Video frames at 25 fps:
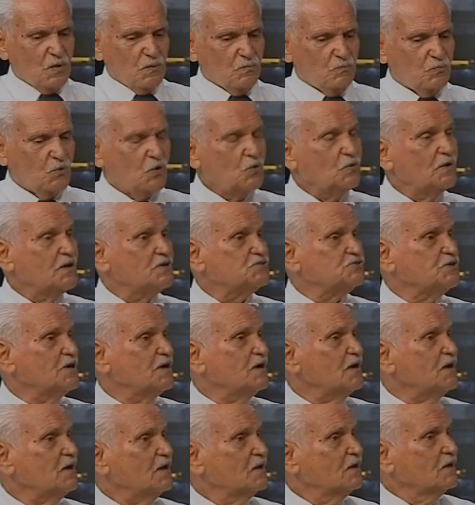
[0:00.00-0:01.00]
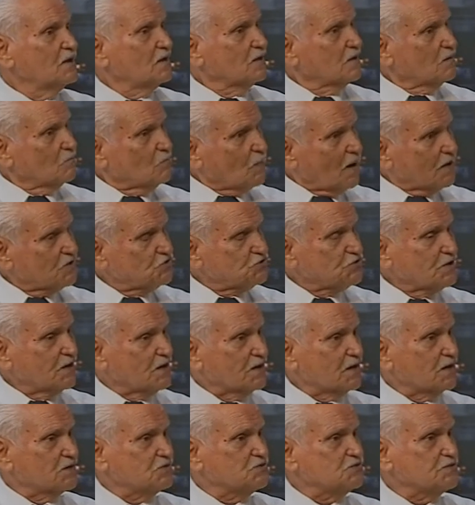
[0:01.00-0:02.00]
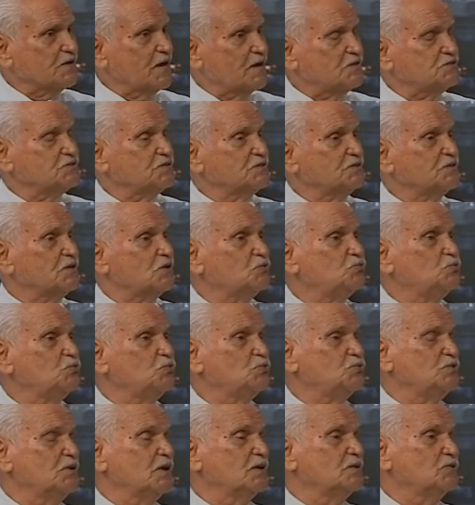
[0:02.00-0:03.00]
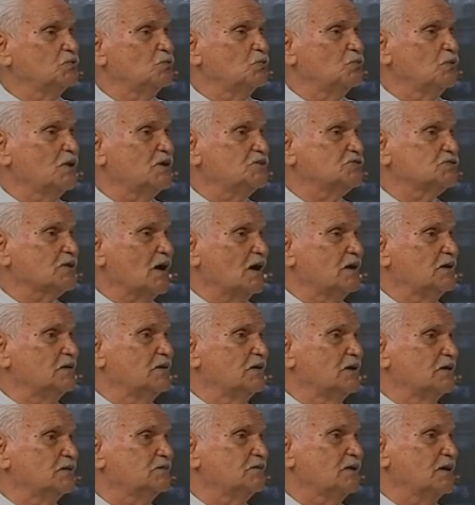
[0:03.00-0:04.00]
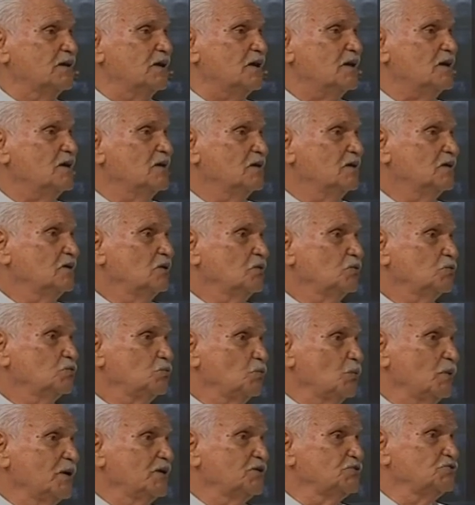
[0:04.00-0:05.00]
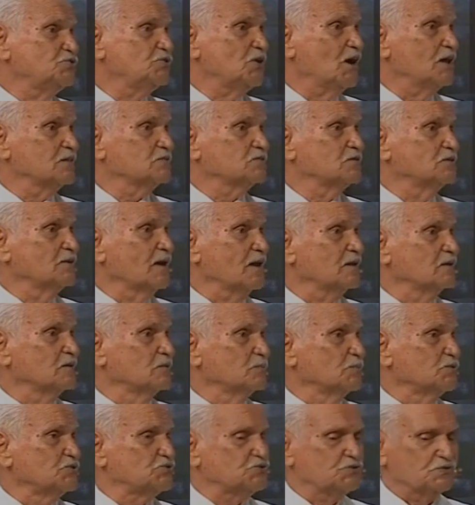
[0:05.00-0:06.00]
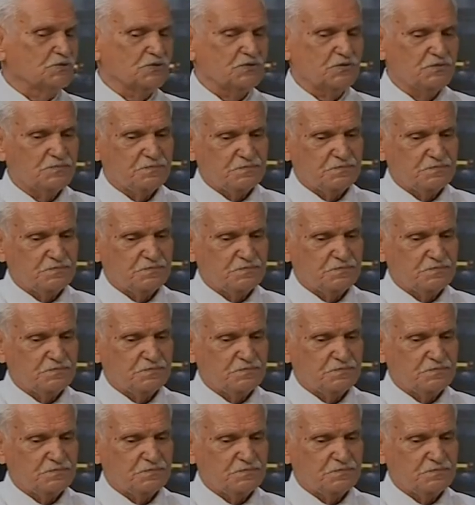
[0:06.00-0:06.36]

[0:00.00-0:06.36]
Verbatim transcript: Böylece barış hareketi sayesinde Türkiye'nin güney sahilleri de güvence altına alınmıştır.